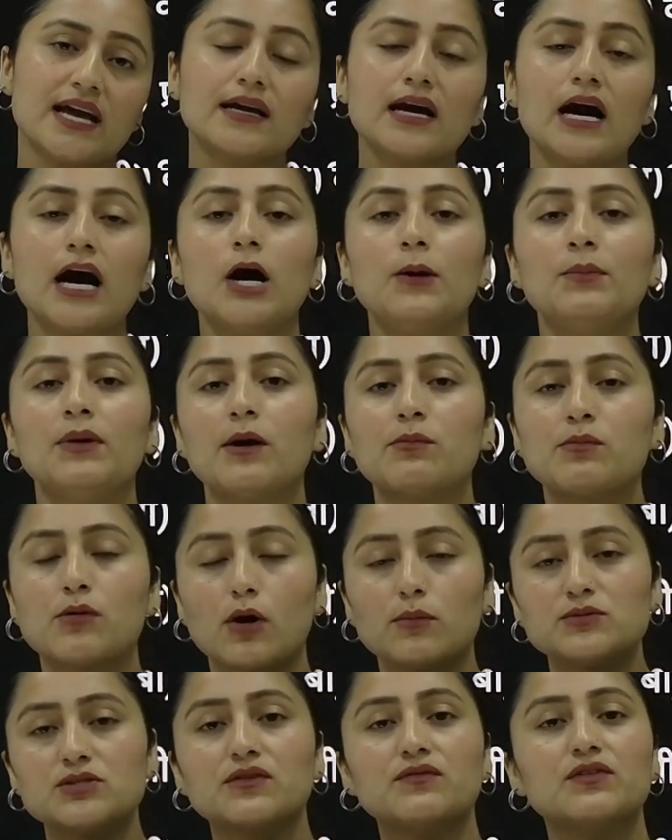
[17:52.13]
कहाँ पे आप
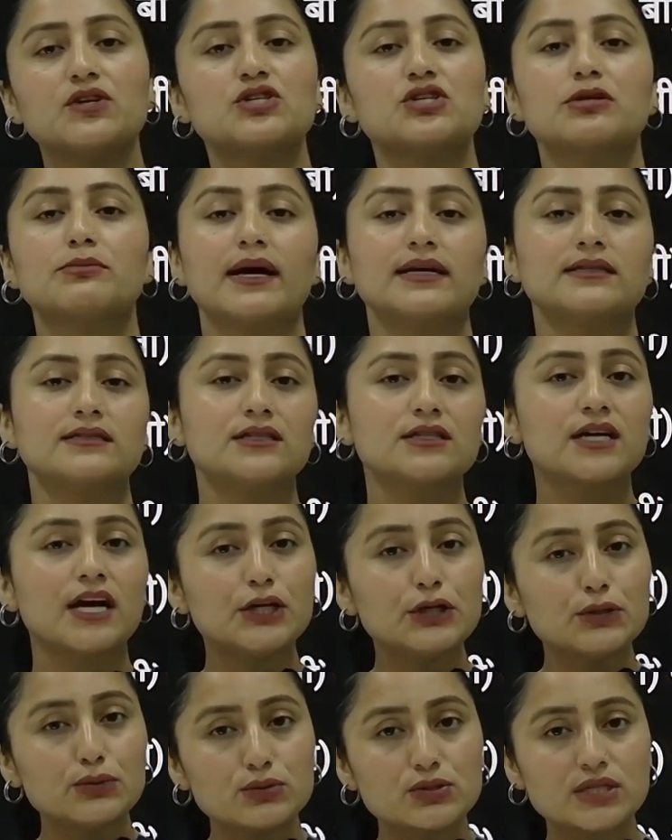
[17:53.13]
ऑब्जर्वेशन मेथड का
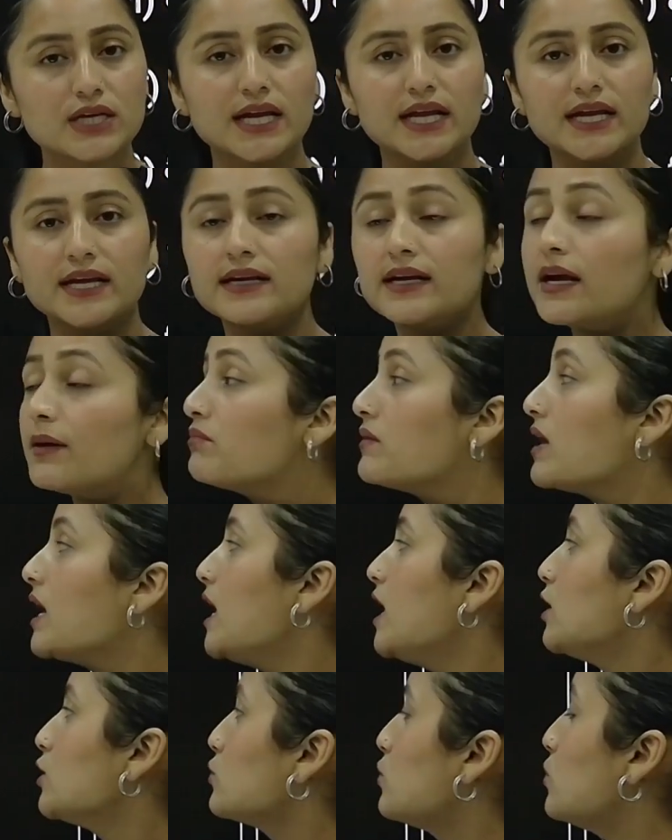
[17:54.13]
यूज करेंगे
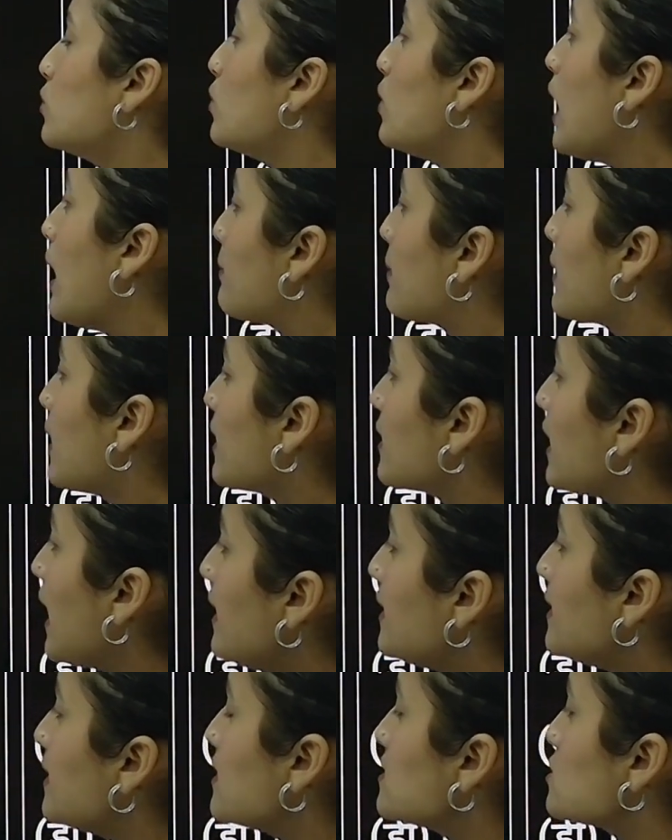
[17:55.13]
तो आपका
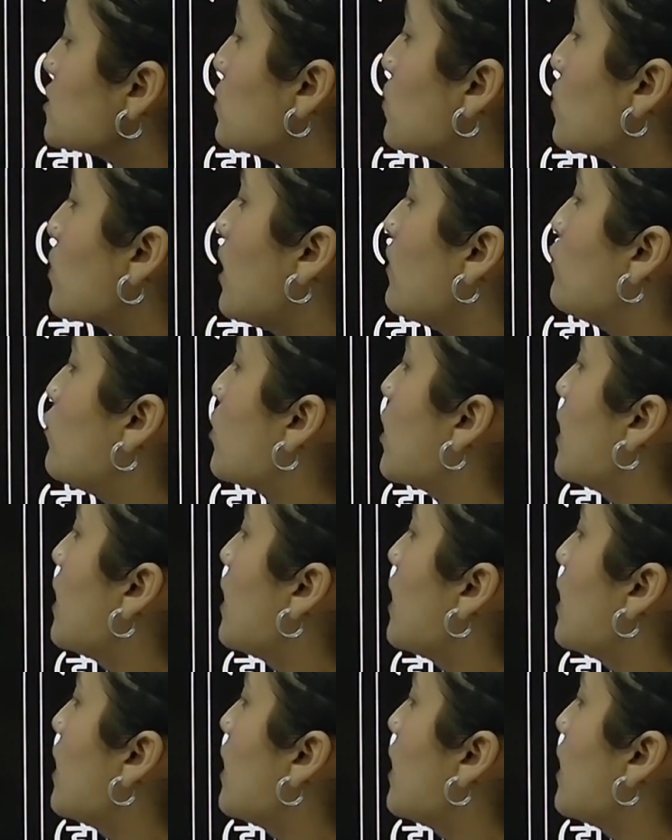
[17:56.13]
राइट आंसर होगा वो होगा